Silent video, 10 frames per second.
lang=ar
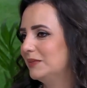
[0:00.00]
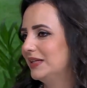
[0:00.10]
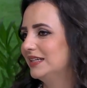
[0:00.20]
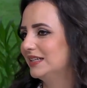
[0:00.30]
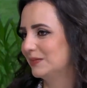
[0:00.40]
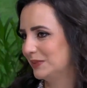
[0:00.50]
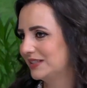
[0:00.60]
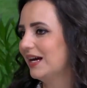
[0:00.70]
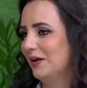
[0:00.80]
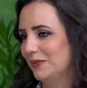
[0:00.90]
بال...
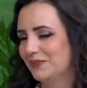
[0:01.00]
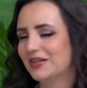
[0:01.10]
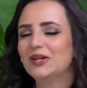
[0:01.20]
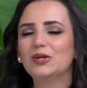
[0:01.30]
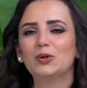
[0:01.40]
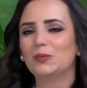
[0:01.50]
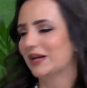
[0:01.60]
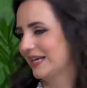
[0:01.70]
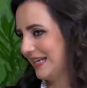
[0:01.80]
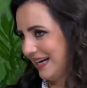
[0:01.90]
بالطعم
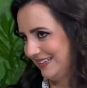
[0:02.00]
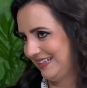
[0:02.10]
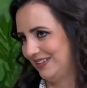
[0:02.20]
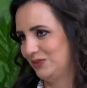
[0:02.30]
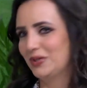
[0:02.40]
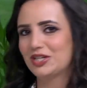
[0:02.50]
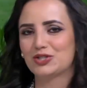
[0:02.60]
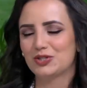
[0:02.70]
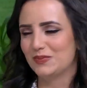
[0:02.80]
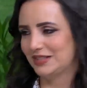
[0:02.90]
وبالريحه يعني
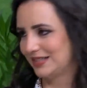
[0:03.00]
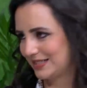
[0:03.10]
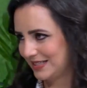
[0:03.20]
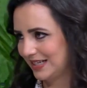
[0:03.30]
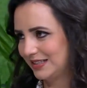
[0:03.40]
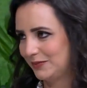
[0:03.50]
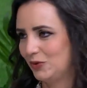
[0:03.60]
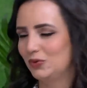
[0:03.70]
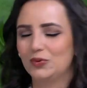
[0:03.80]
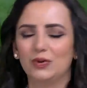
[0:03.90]
وايش بنقدر نستخدم
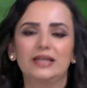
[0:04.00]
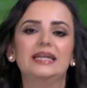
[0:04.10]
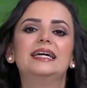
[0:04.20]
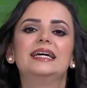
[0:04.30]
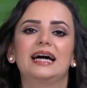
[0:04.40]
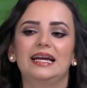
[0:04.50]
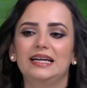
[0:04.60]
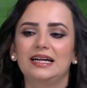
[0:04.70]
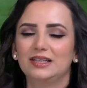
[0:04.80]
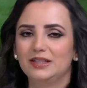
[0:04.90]
هون وهون
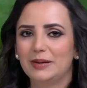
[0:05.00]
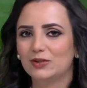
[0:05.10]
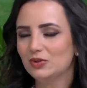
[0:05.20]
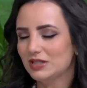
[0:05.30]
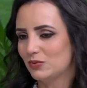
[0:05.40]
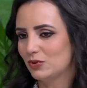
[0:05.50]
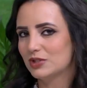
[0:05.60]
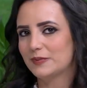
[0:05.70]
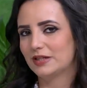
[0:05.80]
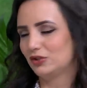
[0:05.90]
هلا البقدونس
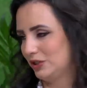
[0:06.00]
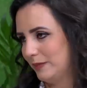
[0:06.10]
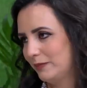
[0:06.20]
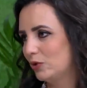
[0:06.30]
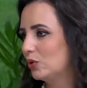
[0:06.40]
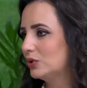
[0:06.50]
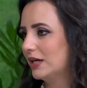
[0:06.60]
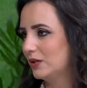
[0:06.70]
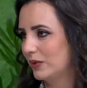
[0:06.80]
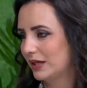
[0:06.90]
والكزبره تعتبر من
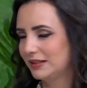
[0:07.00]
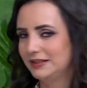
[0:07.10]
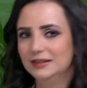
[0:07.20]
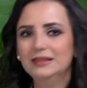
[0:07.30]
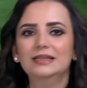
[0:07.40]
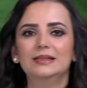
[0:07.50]
الخضار الورقيه